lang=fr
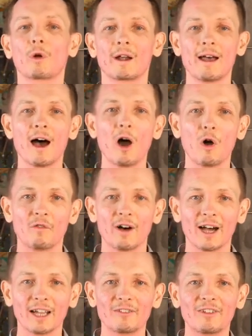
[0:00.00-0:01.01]
Donc là, on va
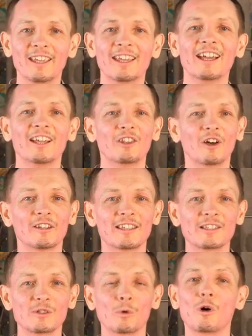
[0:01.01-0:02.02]
arriver dans des
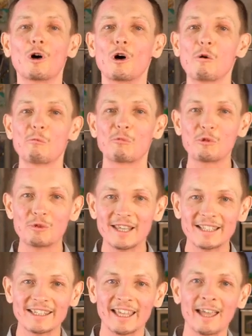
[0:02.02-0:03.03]
sons euh, plus
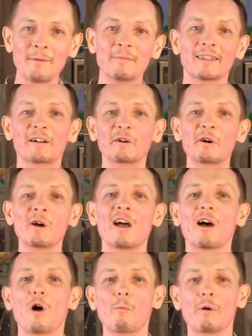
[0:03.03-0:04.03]
extrêmes, d'accord
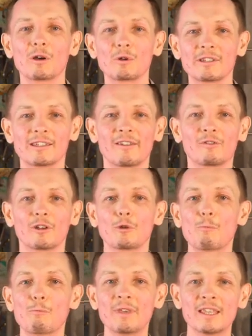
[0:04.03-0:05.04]
On parle aussi des fois
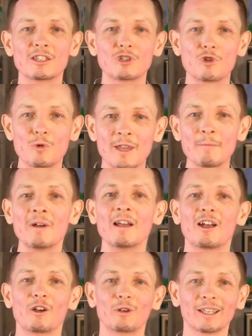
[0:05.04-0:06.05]
de big scream,
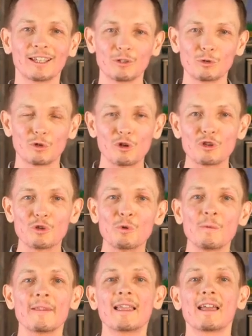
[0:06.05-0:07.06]
le cri du
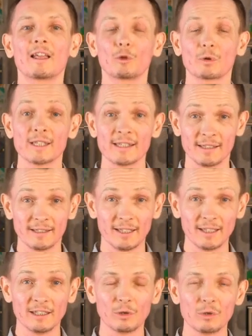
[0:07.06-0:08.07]
cochon. Donc ça, c'est une
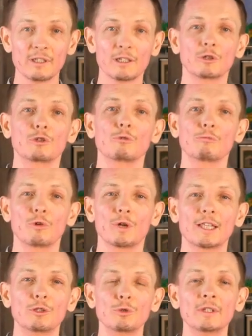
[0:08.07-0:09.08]
technique aussi que tu peux
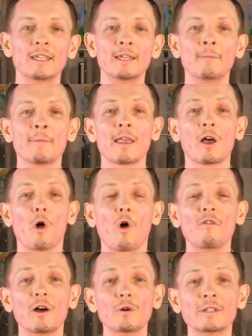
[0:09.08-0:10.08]
étudier. On
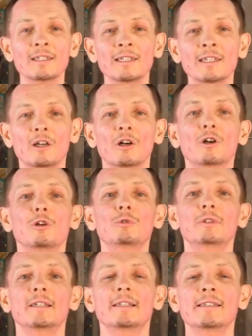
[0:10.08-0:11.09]
va aussi euh,
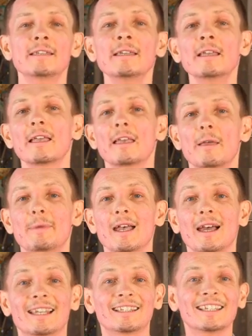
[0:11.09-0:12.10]
utiliser eh
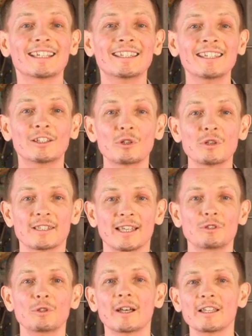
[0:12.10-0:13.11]
bien, les techniques de
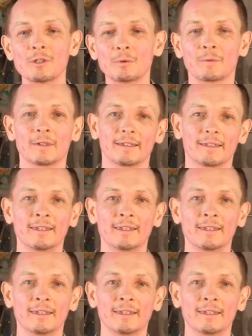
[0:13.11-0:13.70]
saturation.